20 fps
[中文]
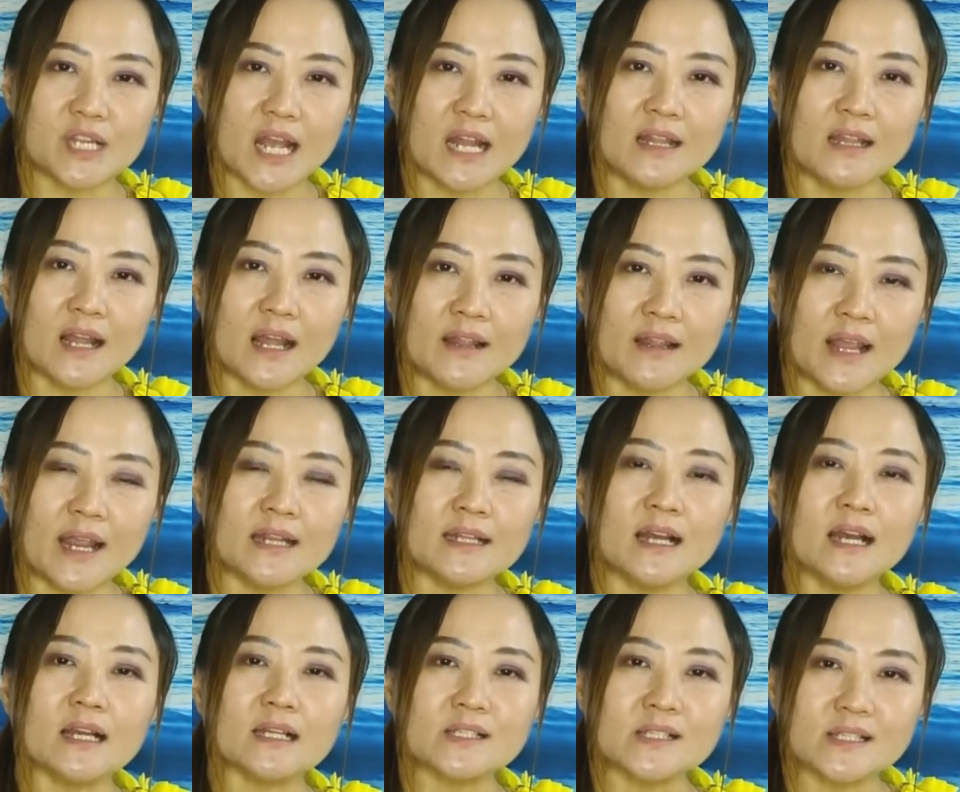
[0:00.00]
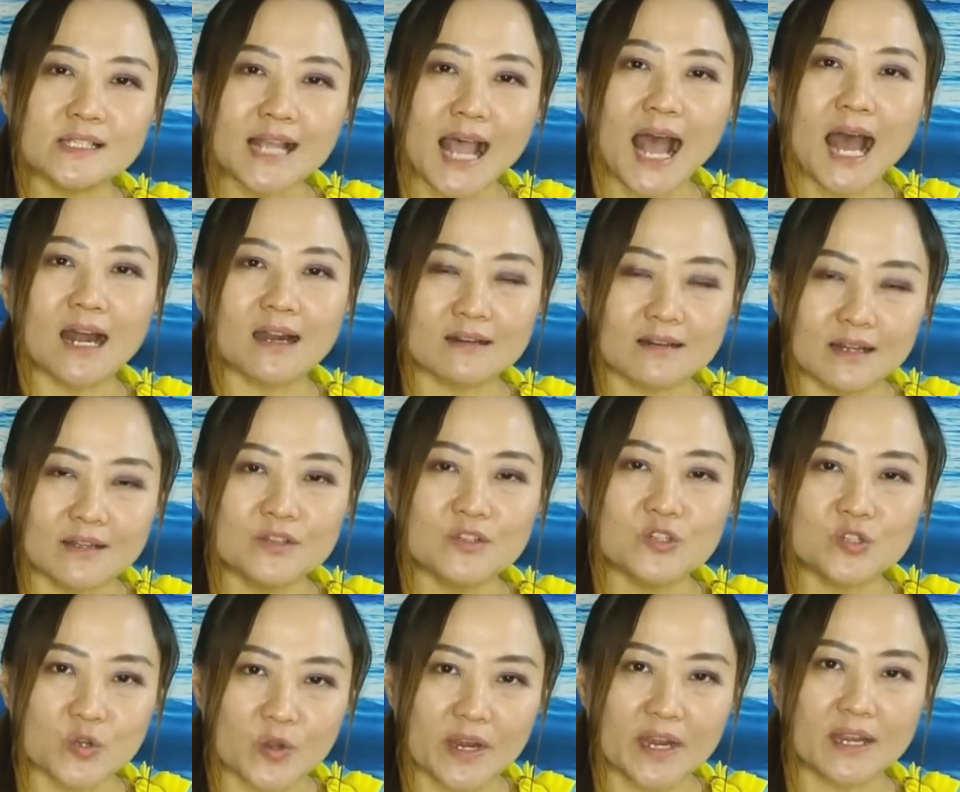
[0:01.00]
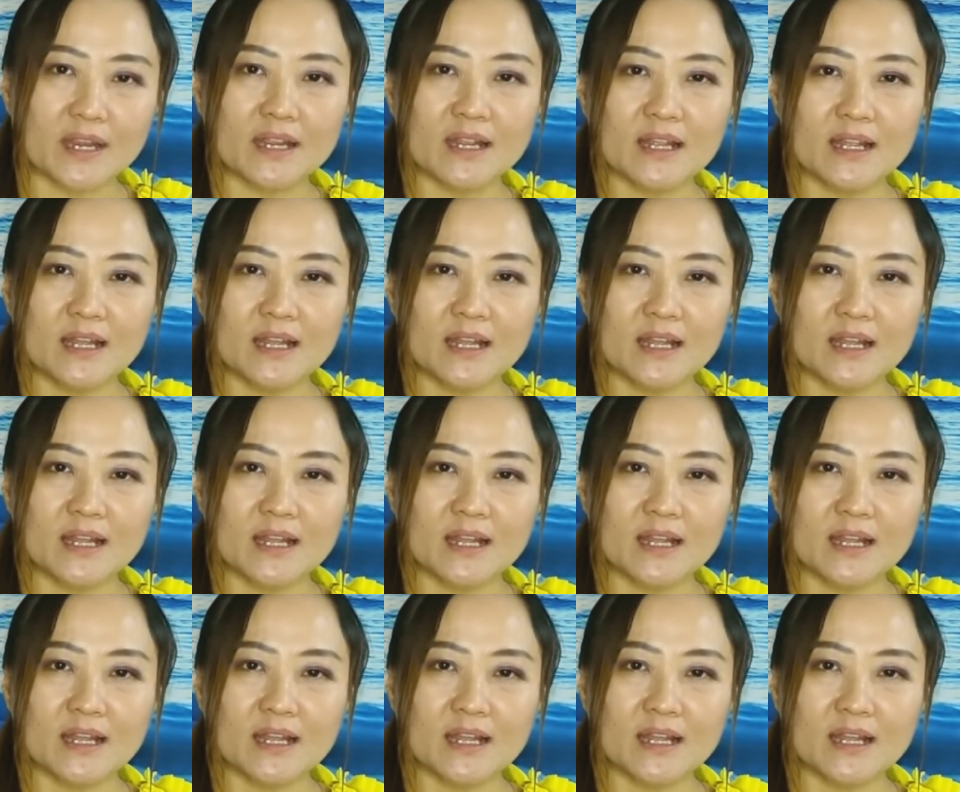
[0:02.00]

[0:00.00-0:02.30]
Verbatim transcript: 全人类的杀人罪。